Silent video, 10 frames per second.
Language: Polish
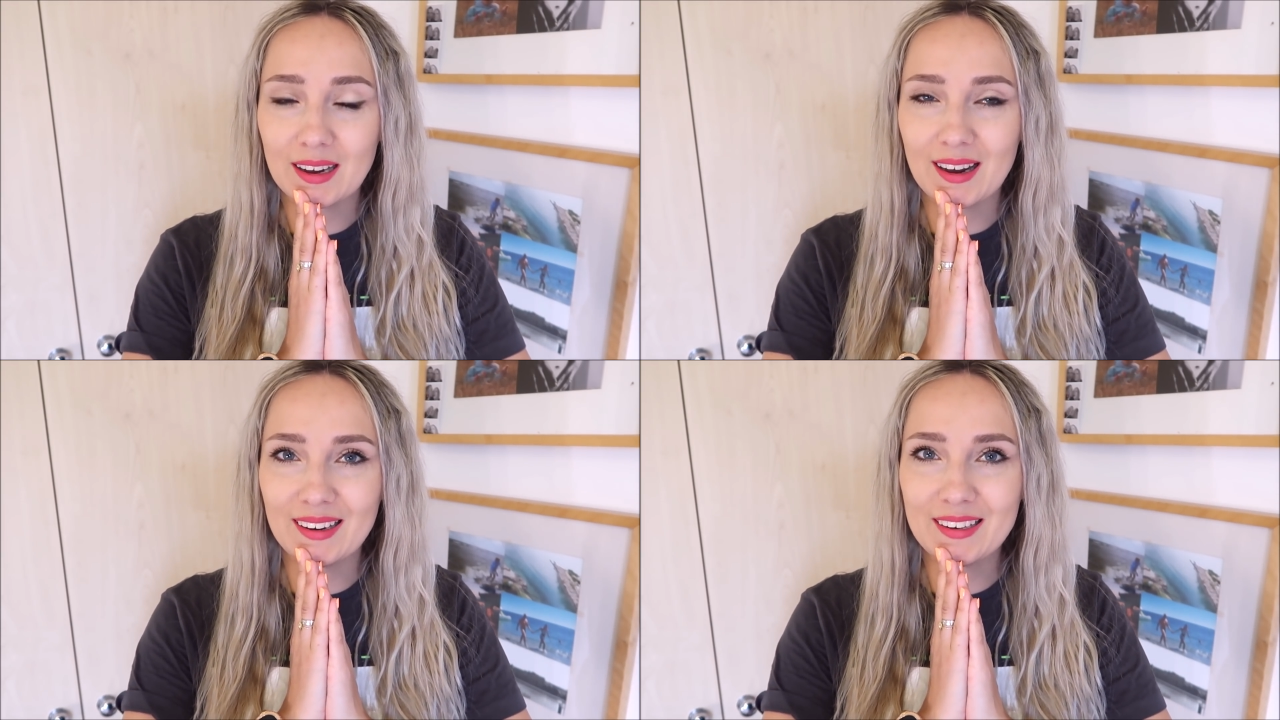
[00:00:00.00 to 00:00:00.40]

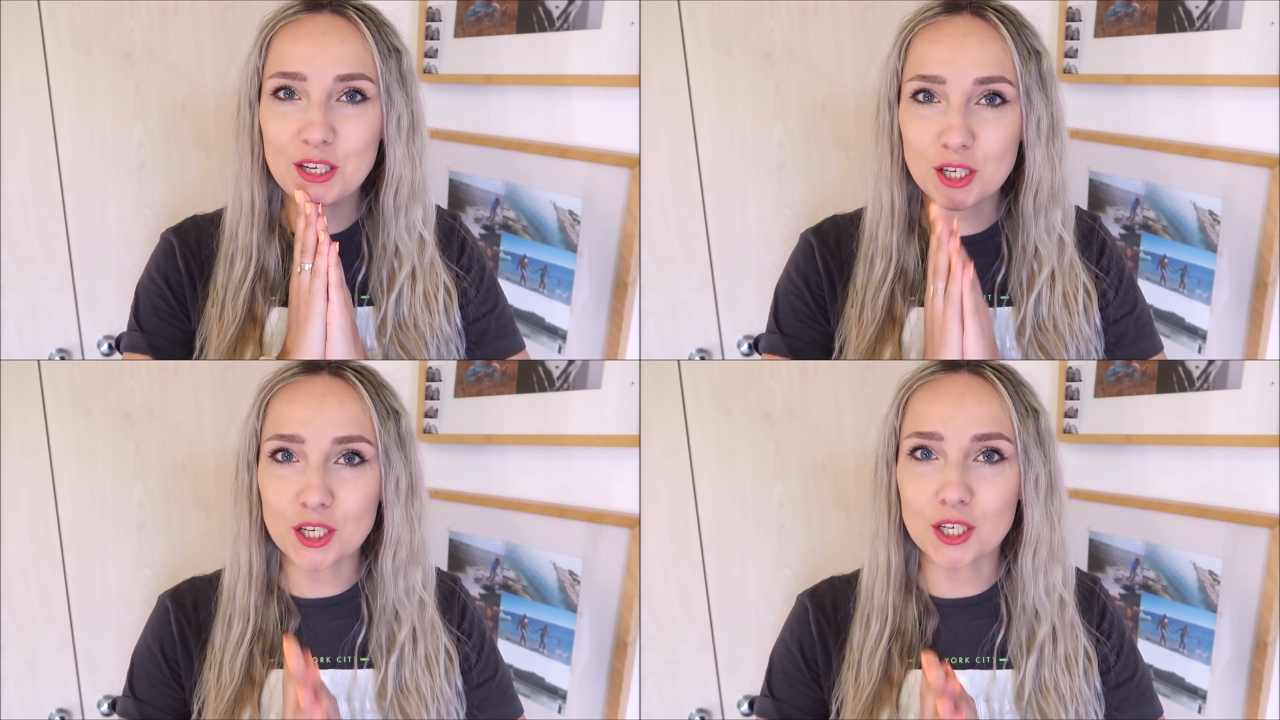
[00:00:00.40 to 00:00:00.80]
ale
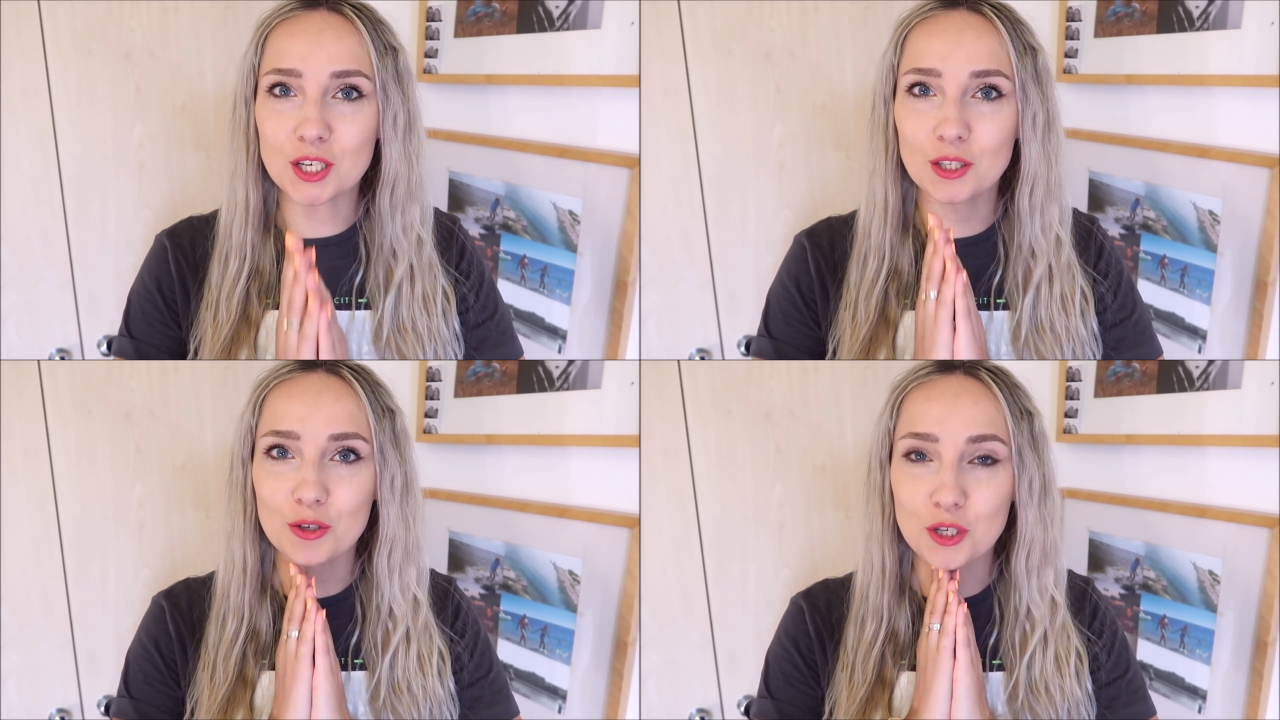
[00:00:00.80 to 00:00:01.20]
cieszę się,
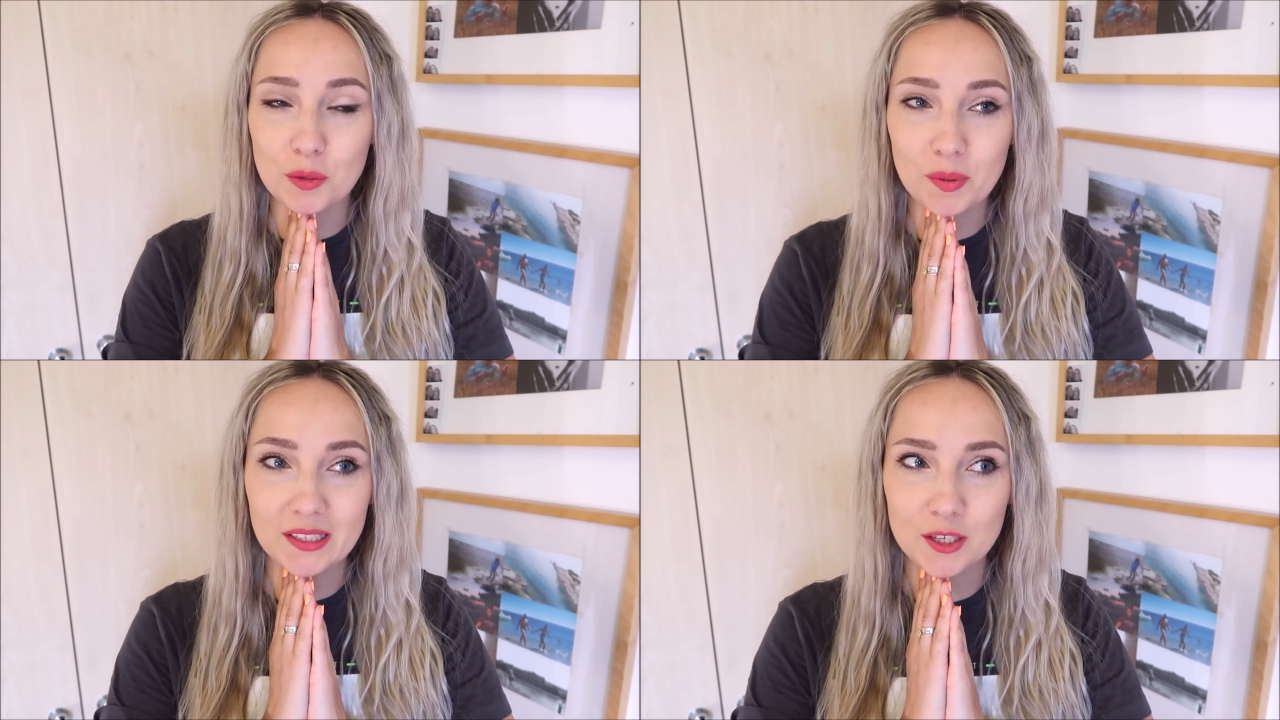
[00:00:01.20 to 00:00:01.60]
że to z
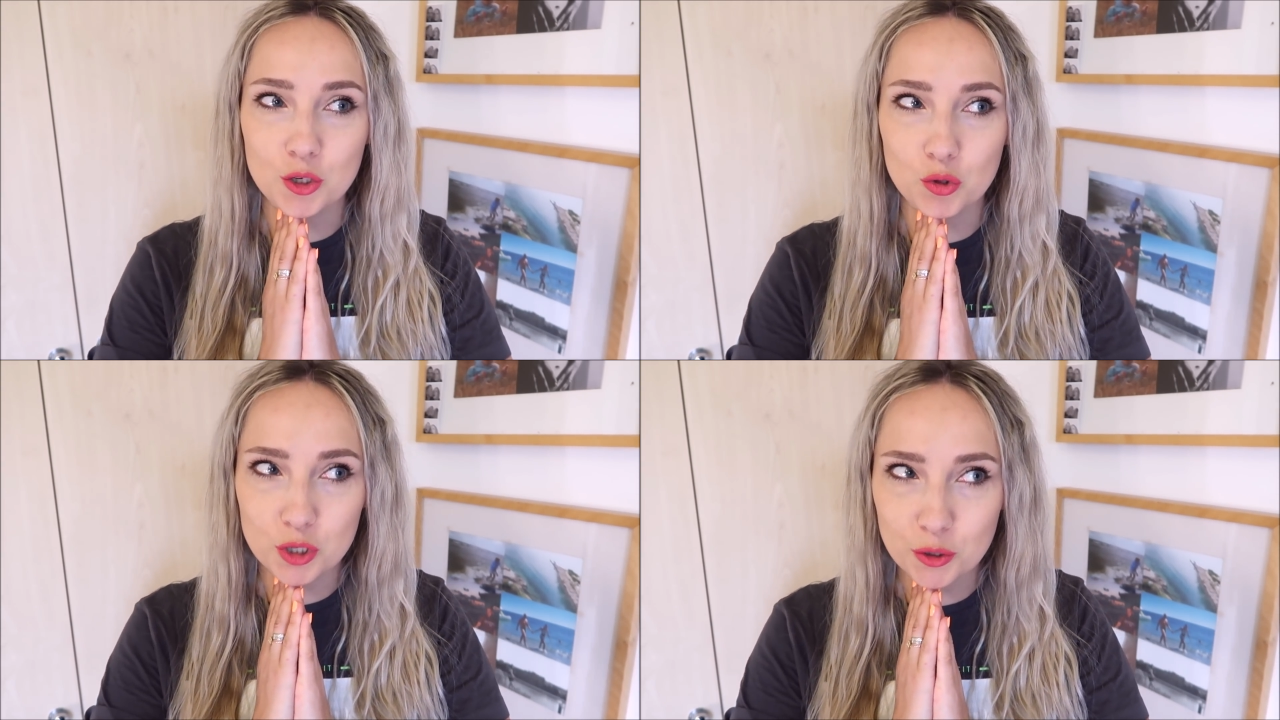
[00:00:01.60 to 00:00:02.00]
siebie też
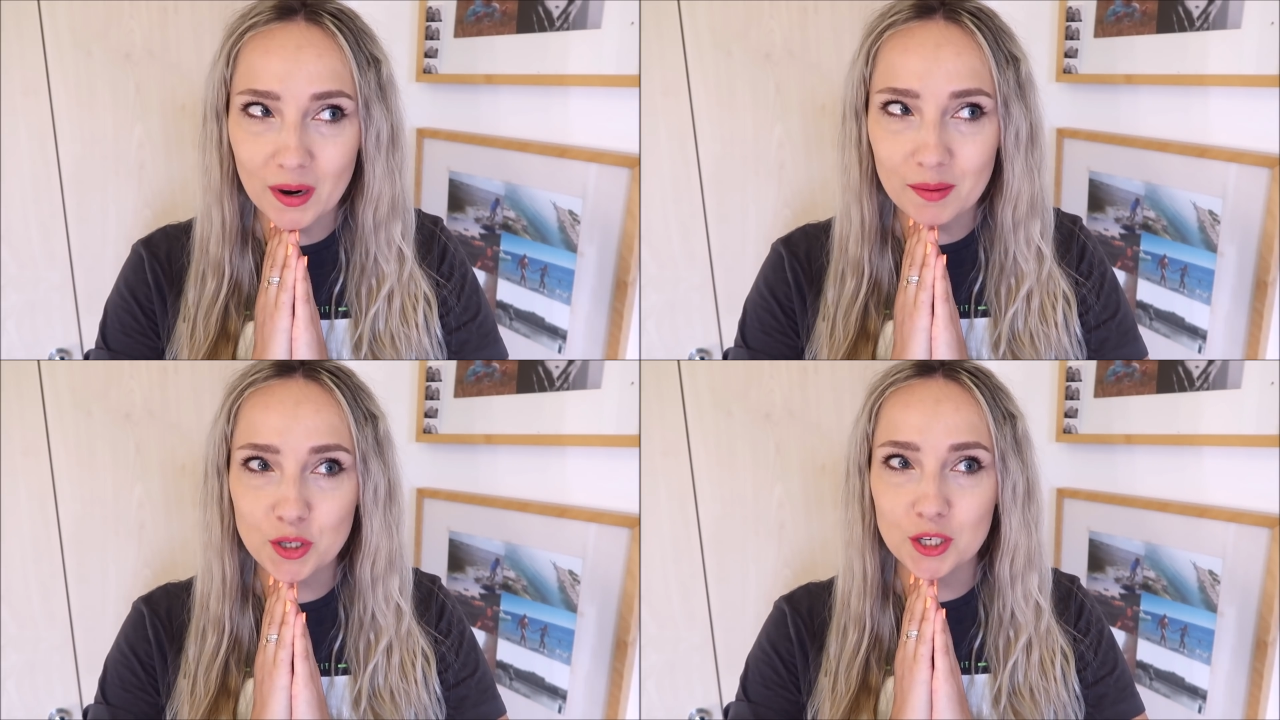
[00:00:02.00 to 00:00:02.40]

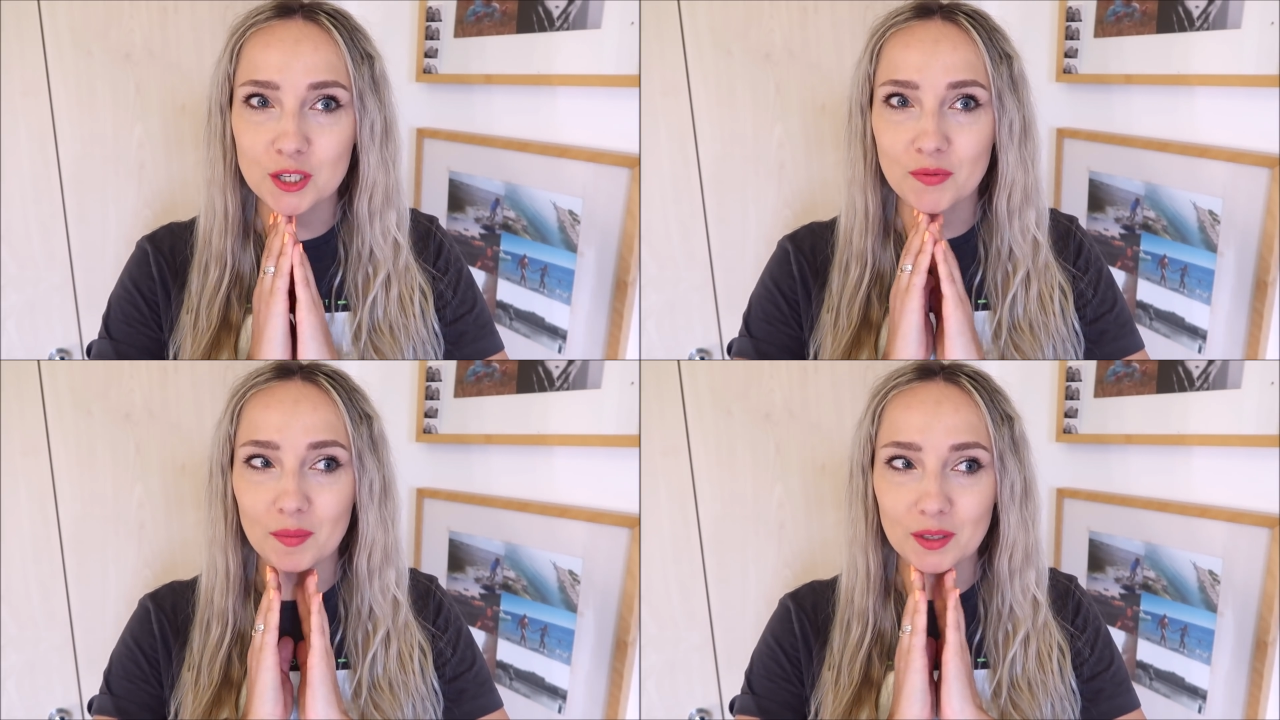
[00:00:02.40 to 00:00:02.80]
zrzuciłam, że
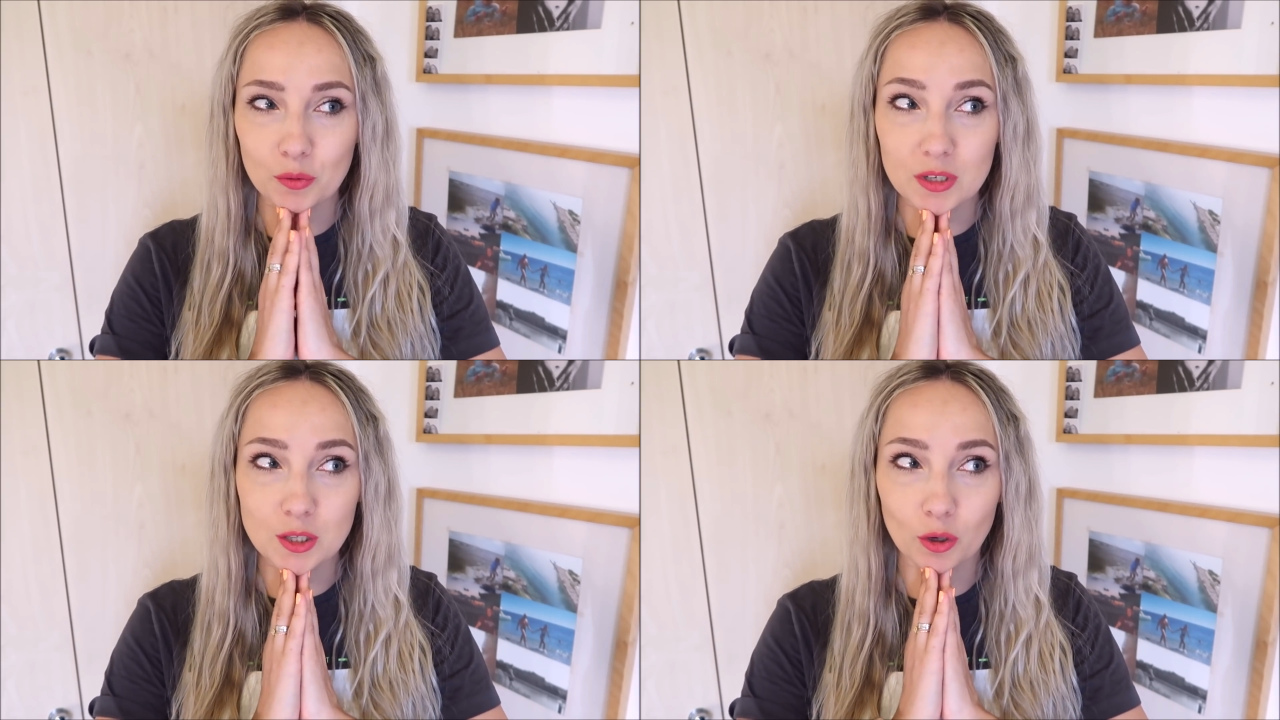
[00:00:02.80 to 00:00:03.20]
się z Wami
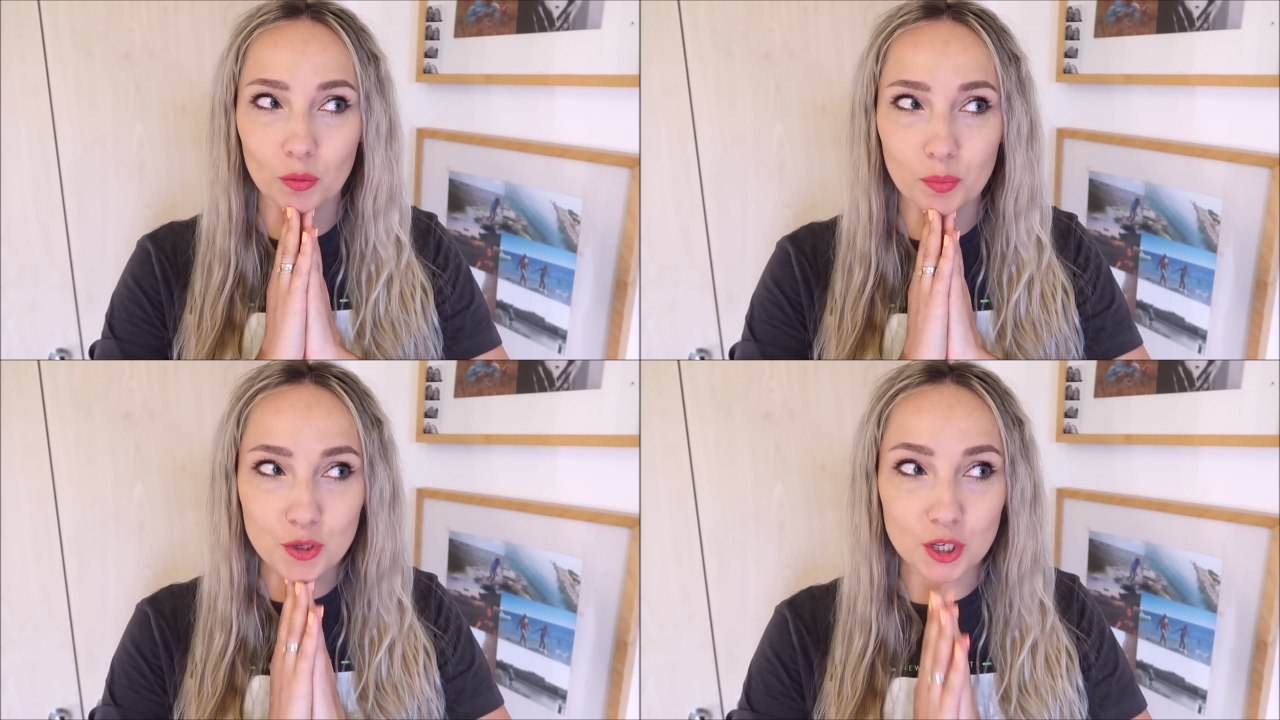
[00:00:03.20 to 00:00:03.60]
tą
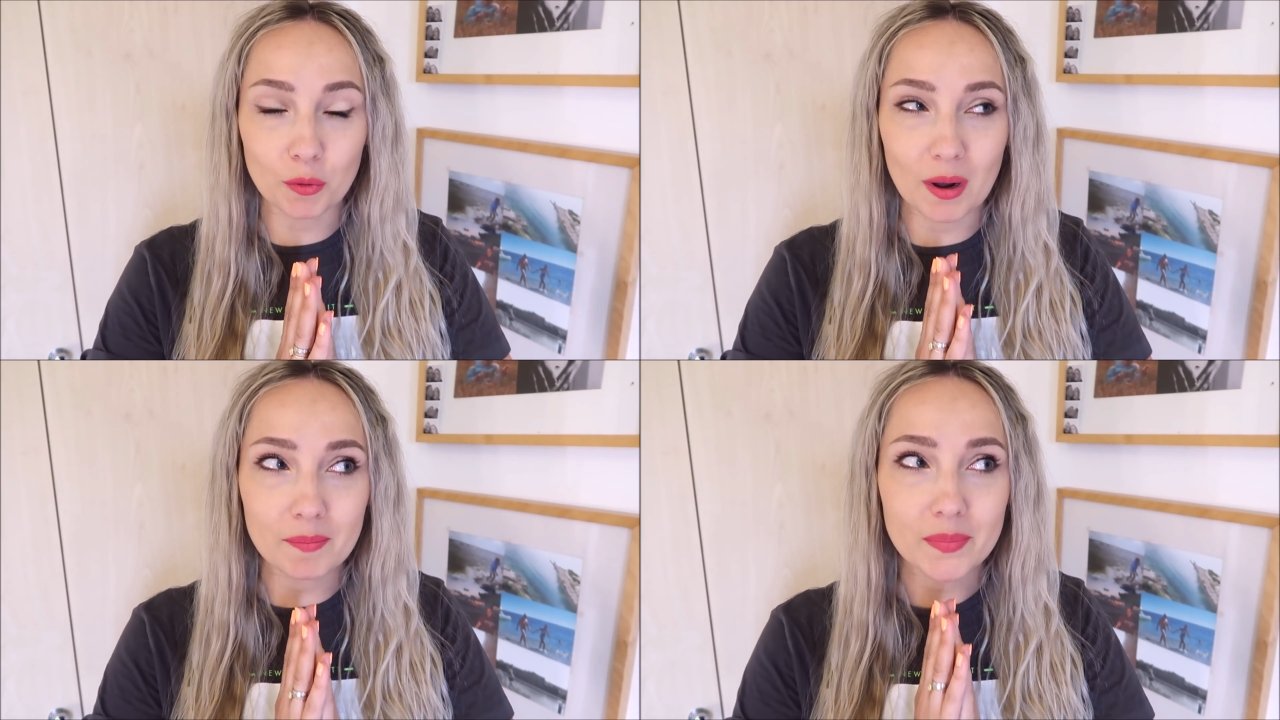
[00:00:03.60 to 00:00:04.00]
historią
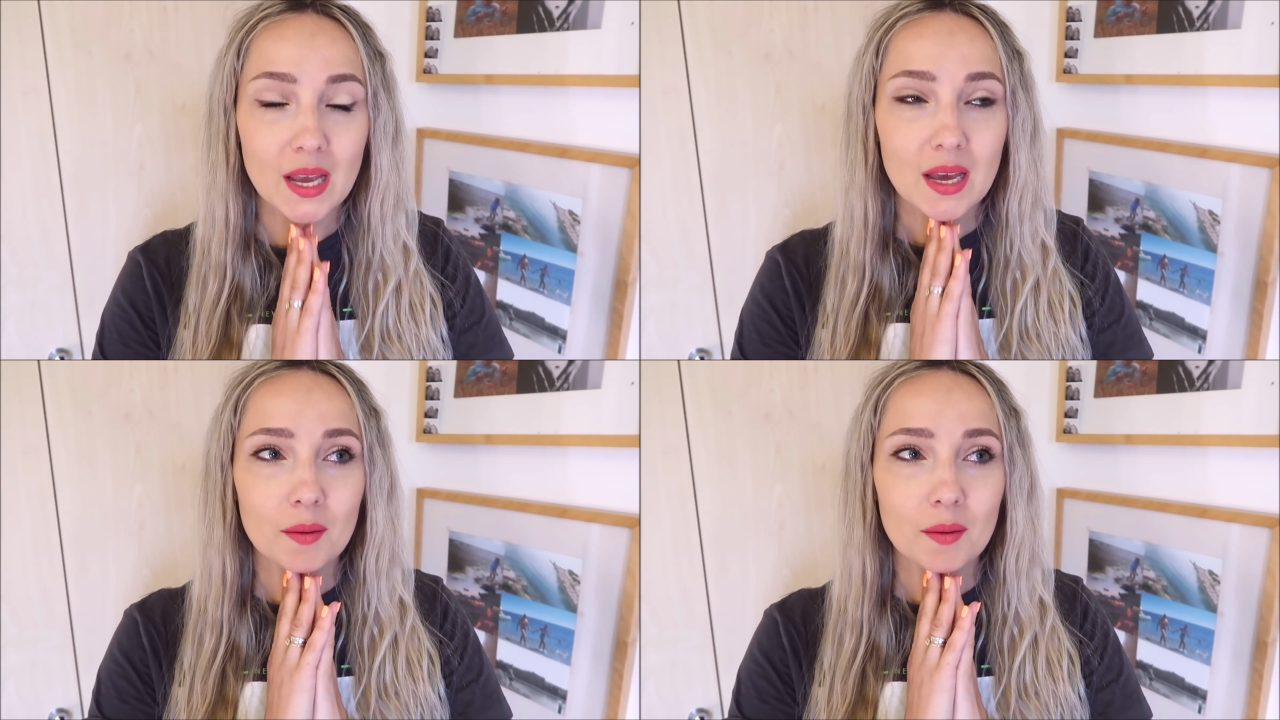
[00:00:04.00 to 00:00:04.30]
podzieliłam.